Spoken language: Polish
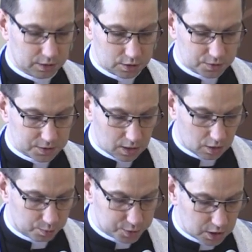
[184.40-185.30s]
Pan Jezus
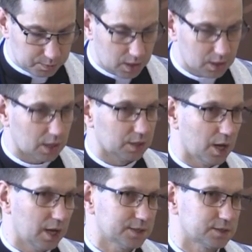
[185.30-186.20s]
niejako przemienia
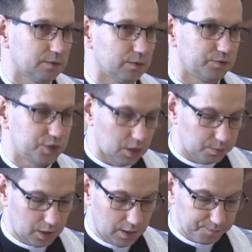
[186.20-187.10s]
nas w
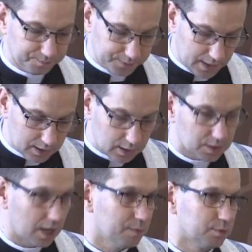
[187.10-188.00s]
siebie,
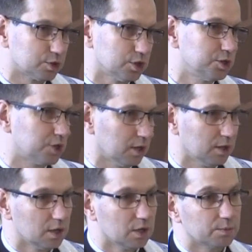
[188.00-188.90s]
daje nam
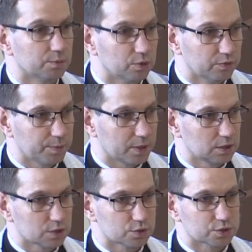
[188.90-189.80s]
życie. Mówi
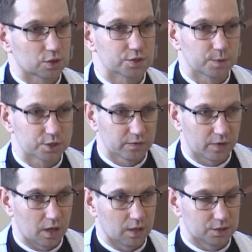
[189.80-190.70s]
Pan Jezus, kto
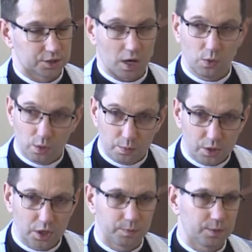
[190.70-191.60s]
spożywa ciało
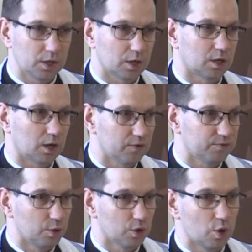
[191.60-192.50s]
moje i pije
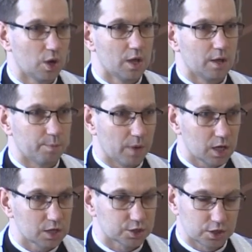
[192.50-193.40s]
krew moją,
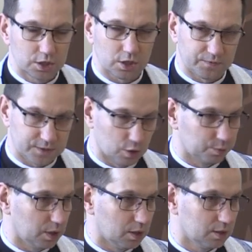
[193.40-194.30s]
ma życie w
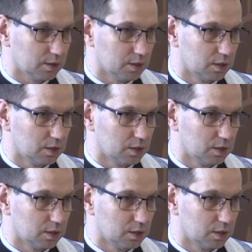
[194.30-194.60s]
sobie.